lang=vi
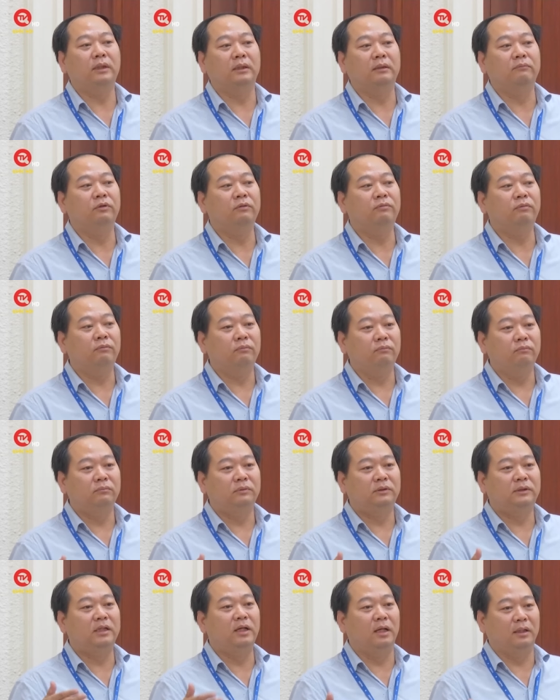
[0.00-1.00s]
các khu công
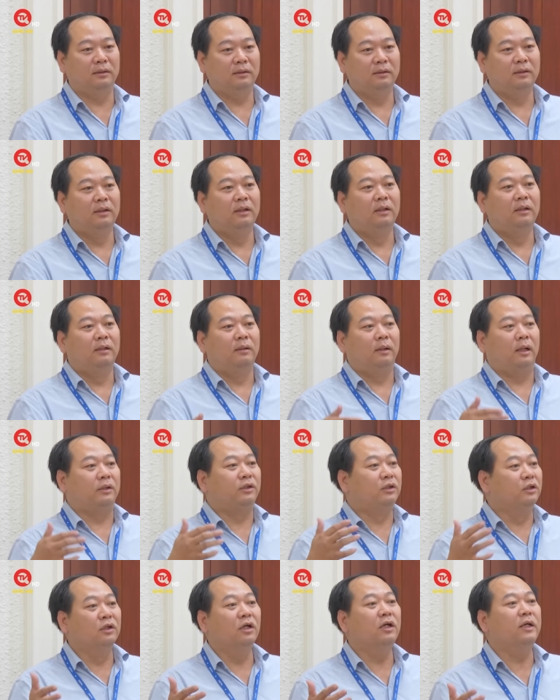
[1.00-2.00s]
nghiệp, khu chế xuất,
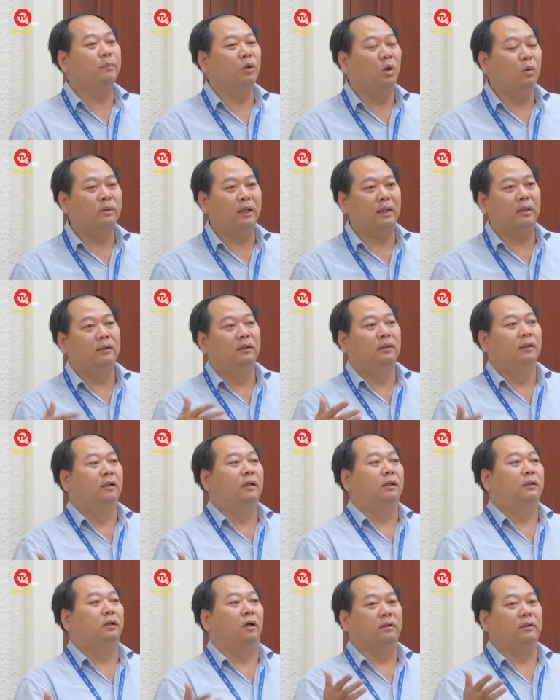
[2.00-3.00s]
có những trường hợp
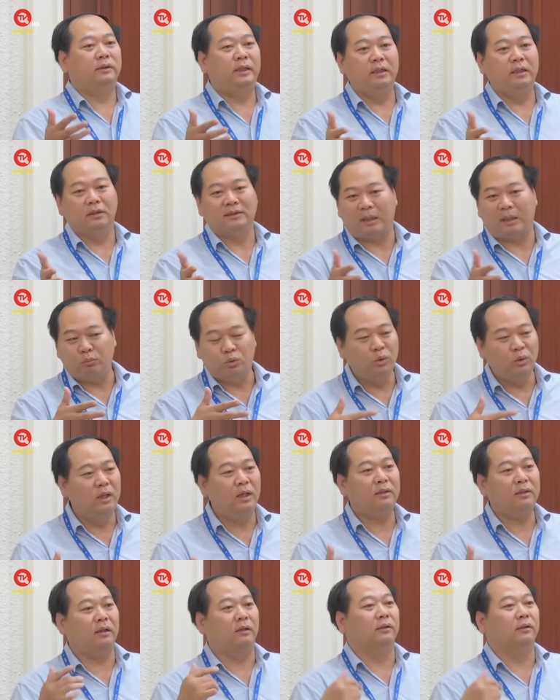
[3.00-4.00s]
chủ đầu tư dự án
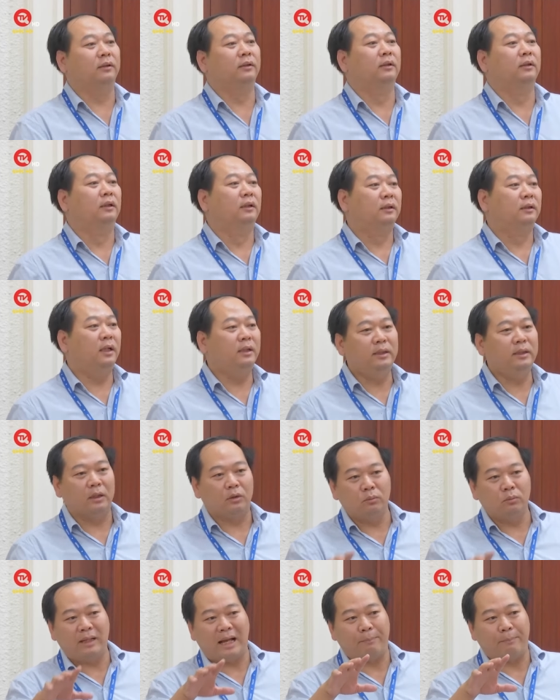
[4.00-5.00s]
xây dựng thêm các công
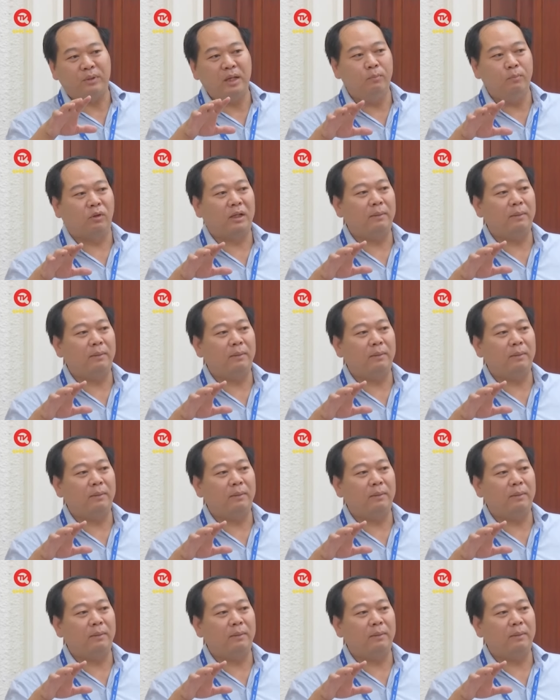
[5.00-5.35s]
trình phụ trợ